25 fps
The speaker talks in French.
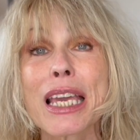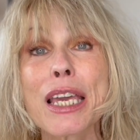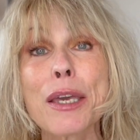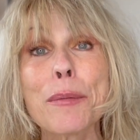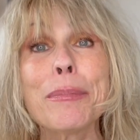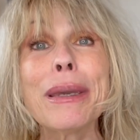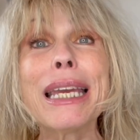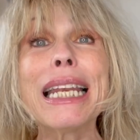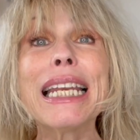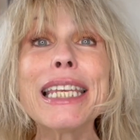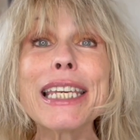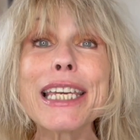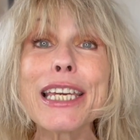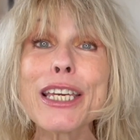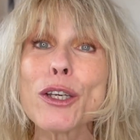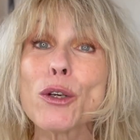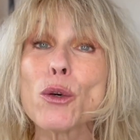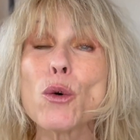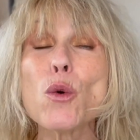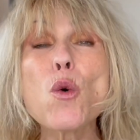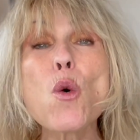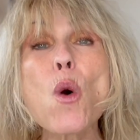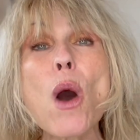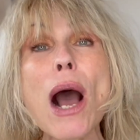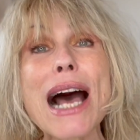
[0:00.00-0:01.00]

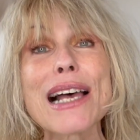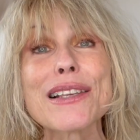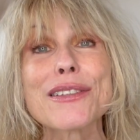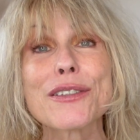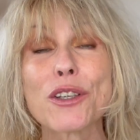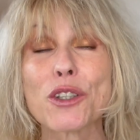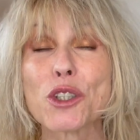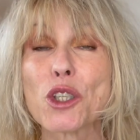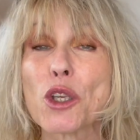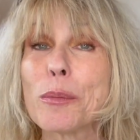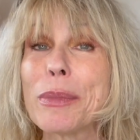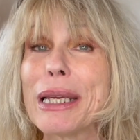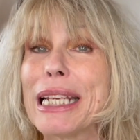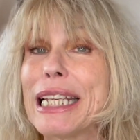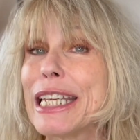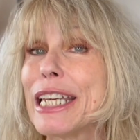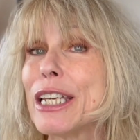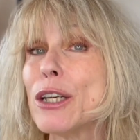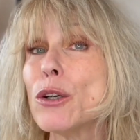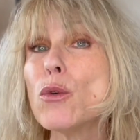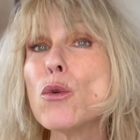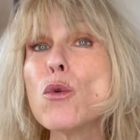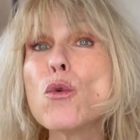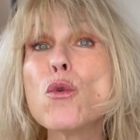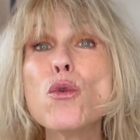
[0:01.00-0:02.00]
Bélier ou ascendant
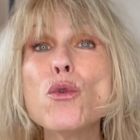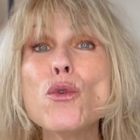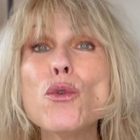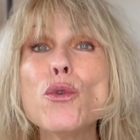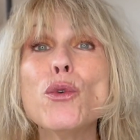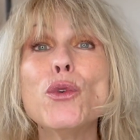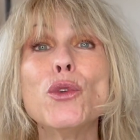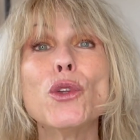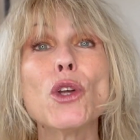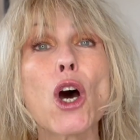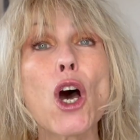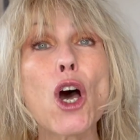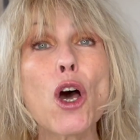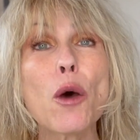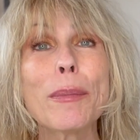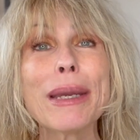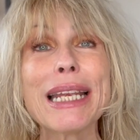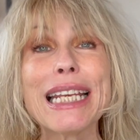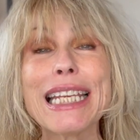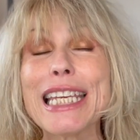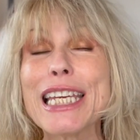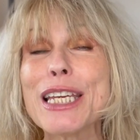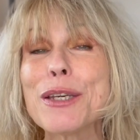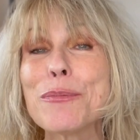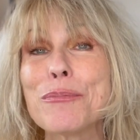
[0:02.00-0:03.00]
Bélier ou lune en
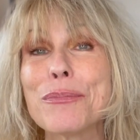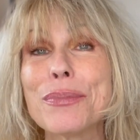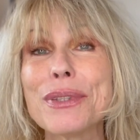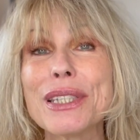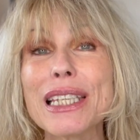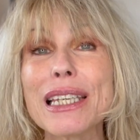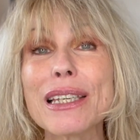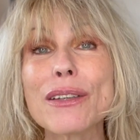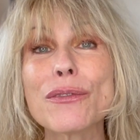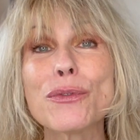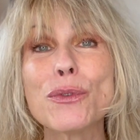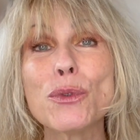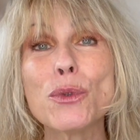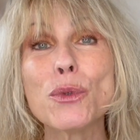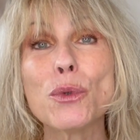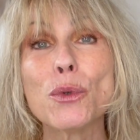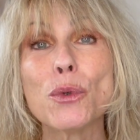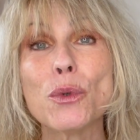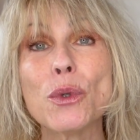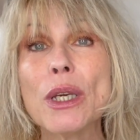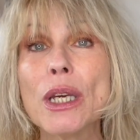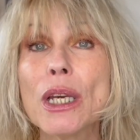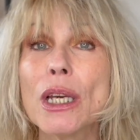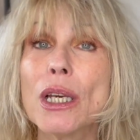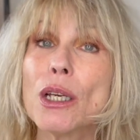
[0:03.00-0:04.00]
Bélier,
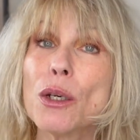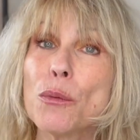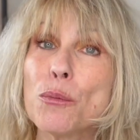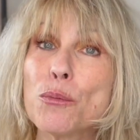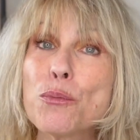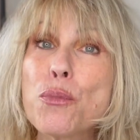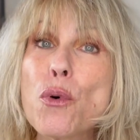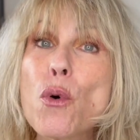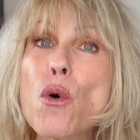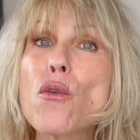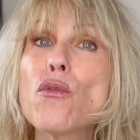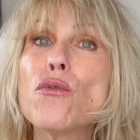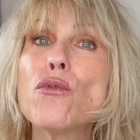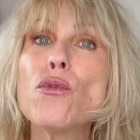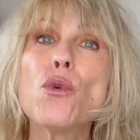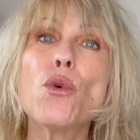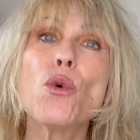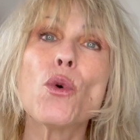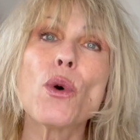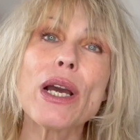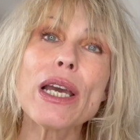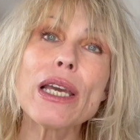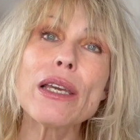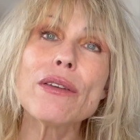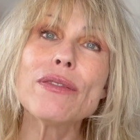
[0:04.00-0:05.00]
bienvenue pour
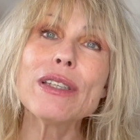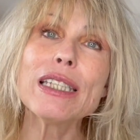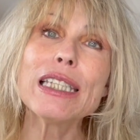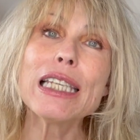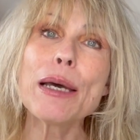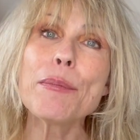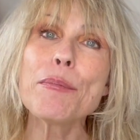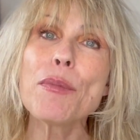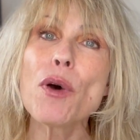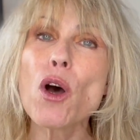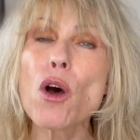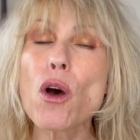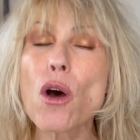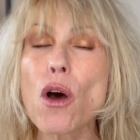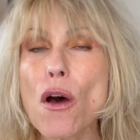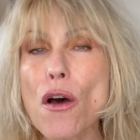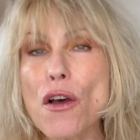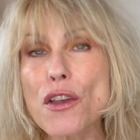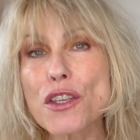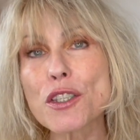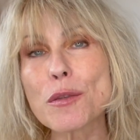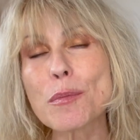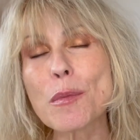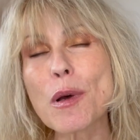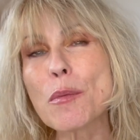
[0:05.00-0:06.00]
vous, évidemment,
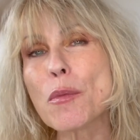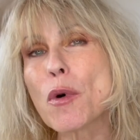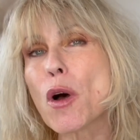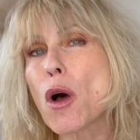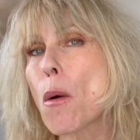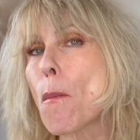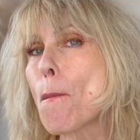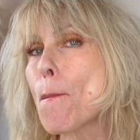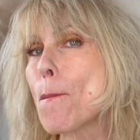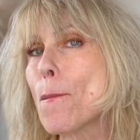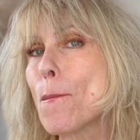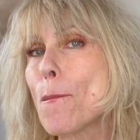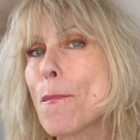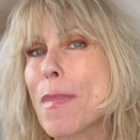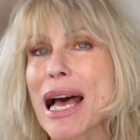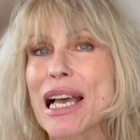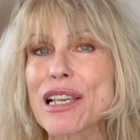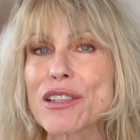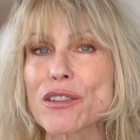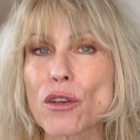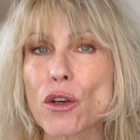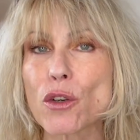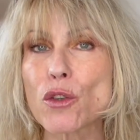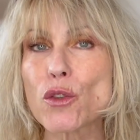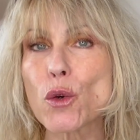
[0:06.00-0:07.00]
en ce moment,
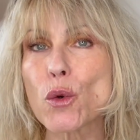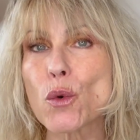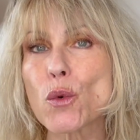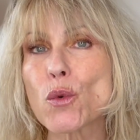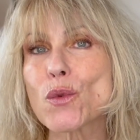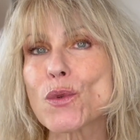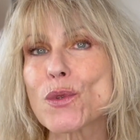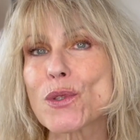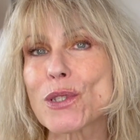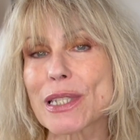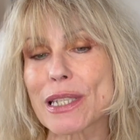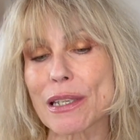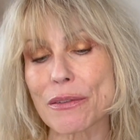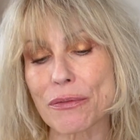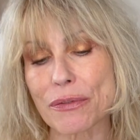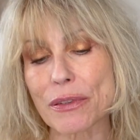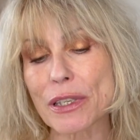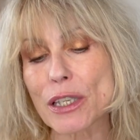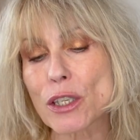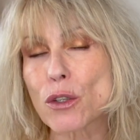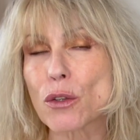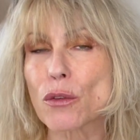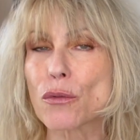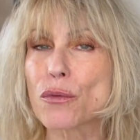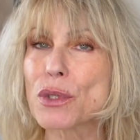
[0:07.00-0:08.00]
Mars en Lion, ça
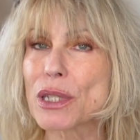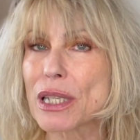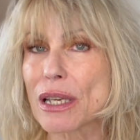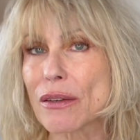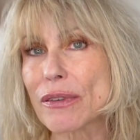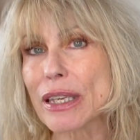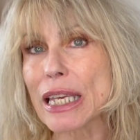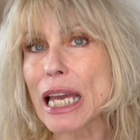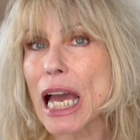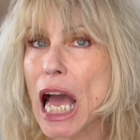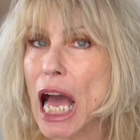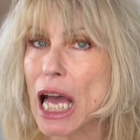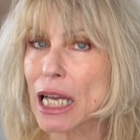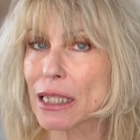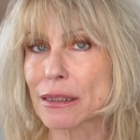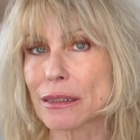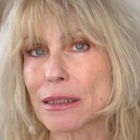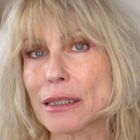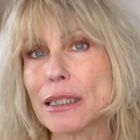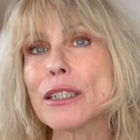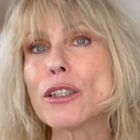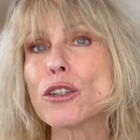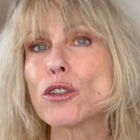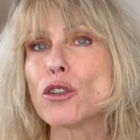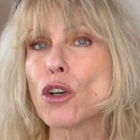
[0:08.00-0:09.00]
fait que vous avez un
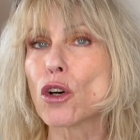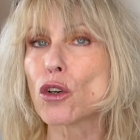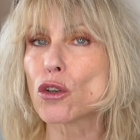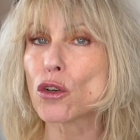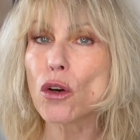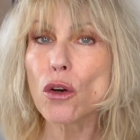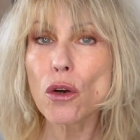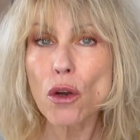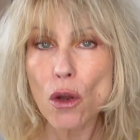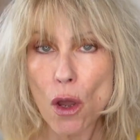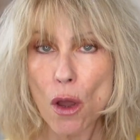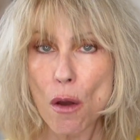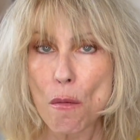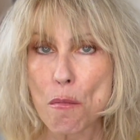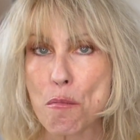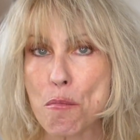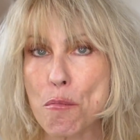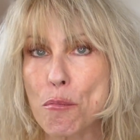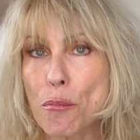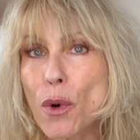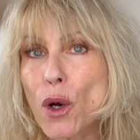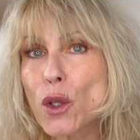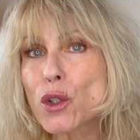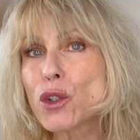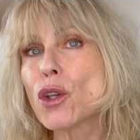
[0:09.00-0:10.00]
tigre dans le
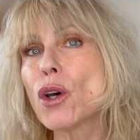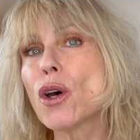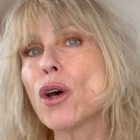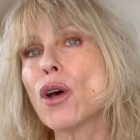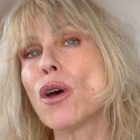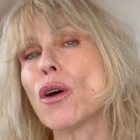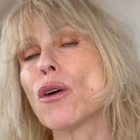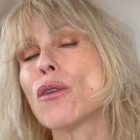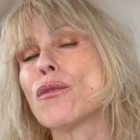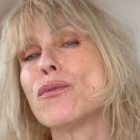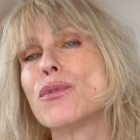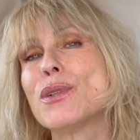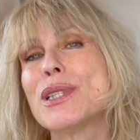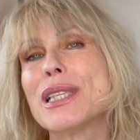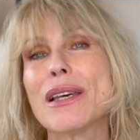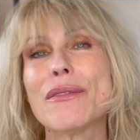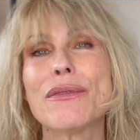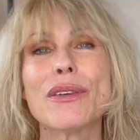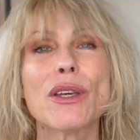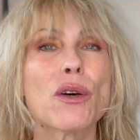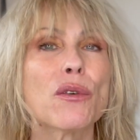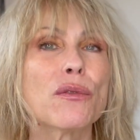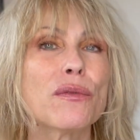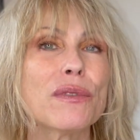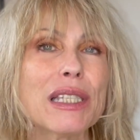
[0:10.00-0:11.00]
moteur. Vous
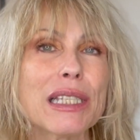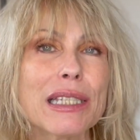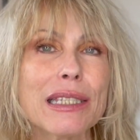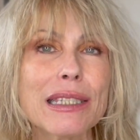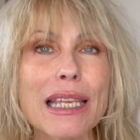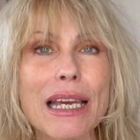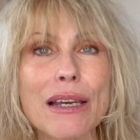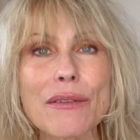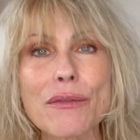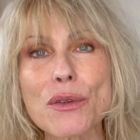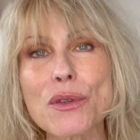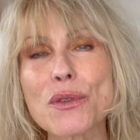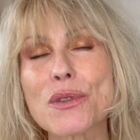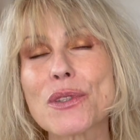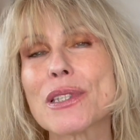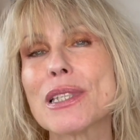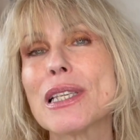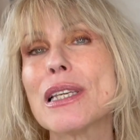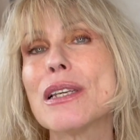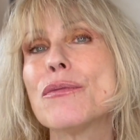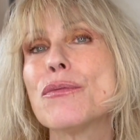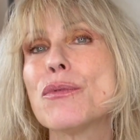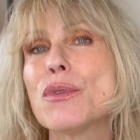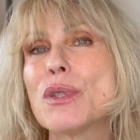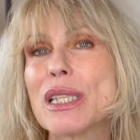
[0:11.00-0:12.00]
avez envie
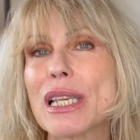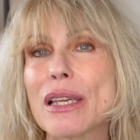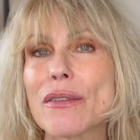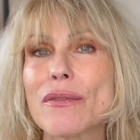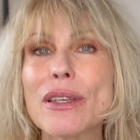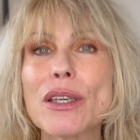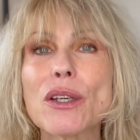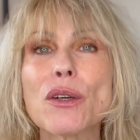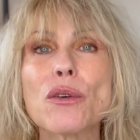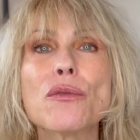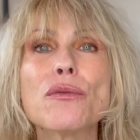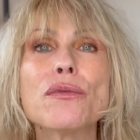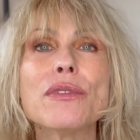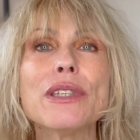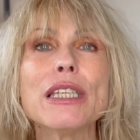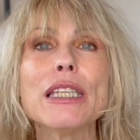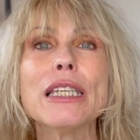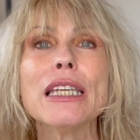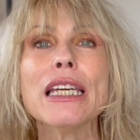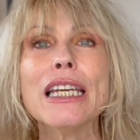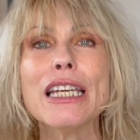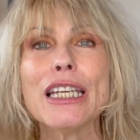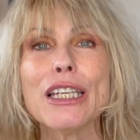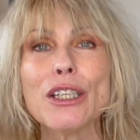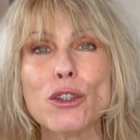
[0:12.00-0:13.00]
d'avancer, vous avez
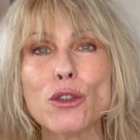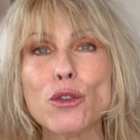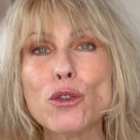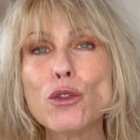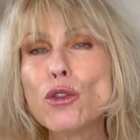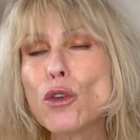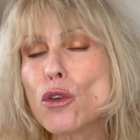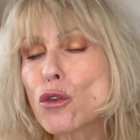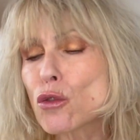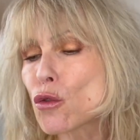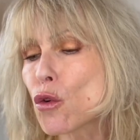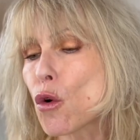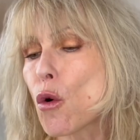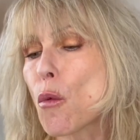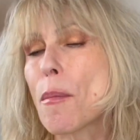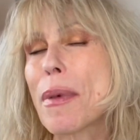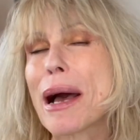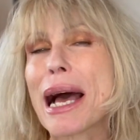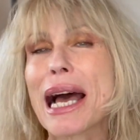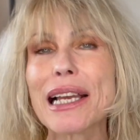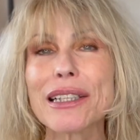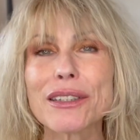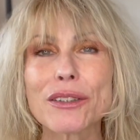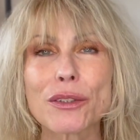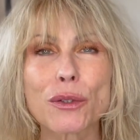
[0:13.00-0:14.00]
envie de
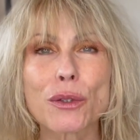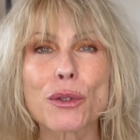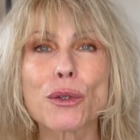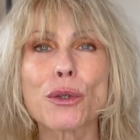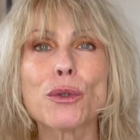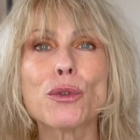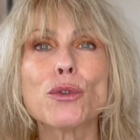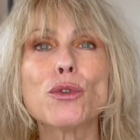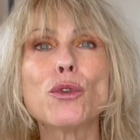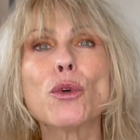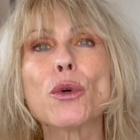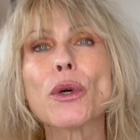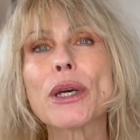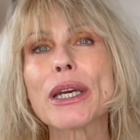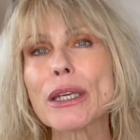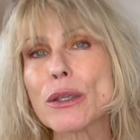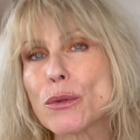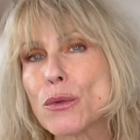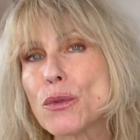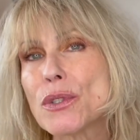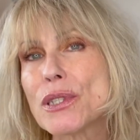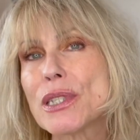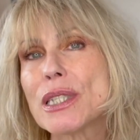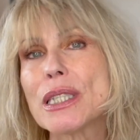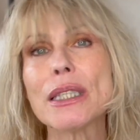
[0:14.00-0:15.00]
combattre, de
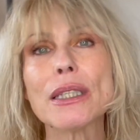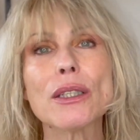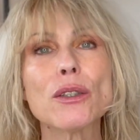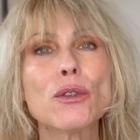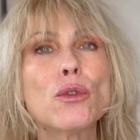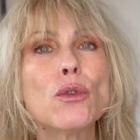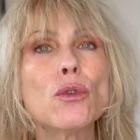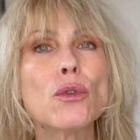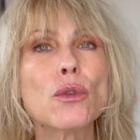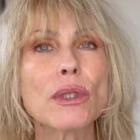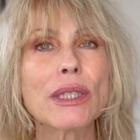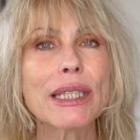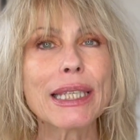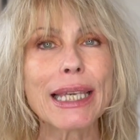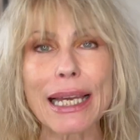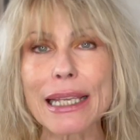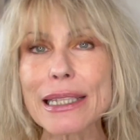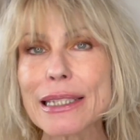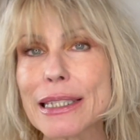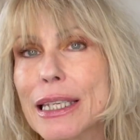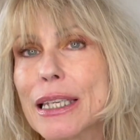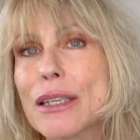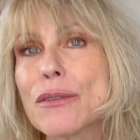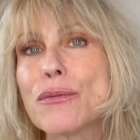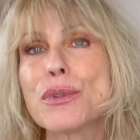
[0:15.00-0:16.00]
réussir, de
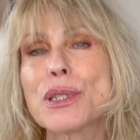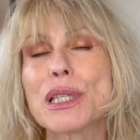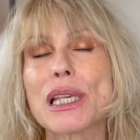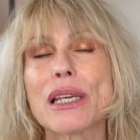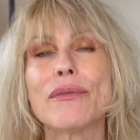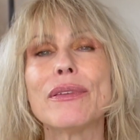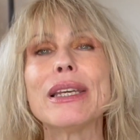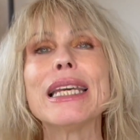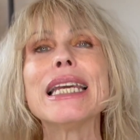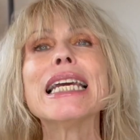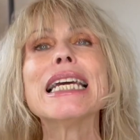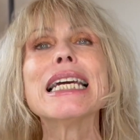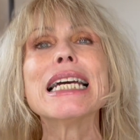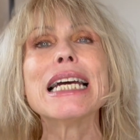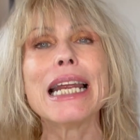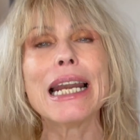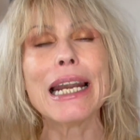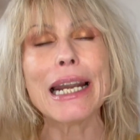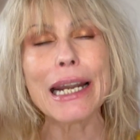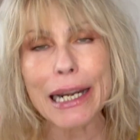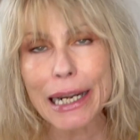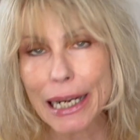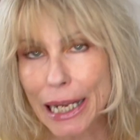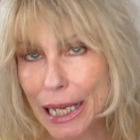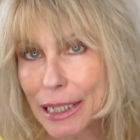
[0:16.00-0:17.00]
gagner. Vous avez
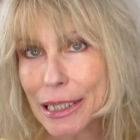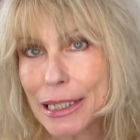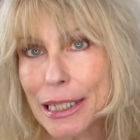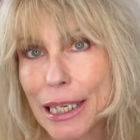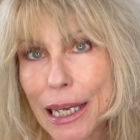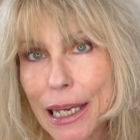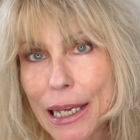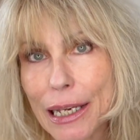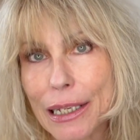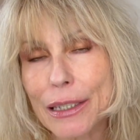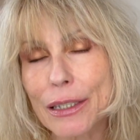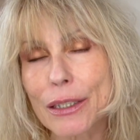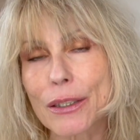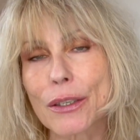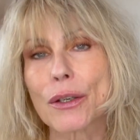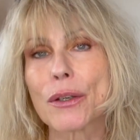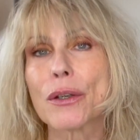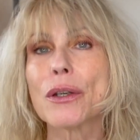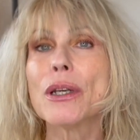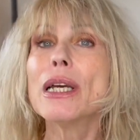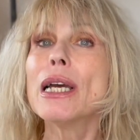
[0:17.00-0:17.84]
l'agnac.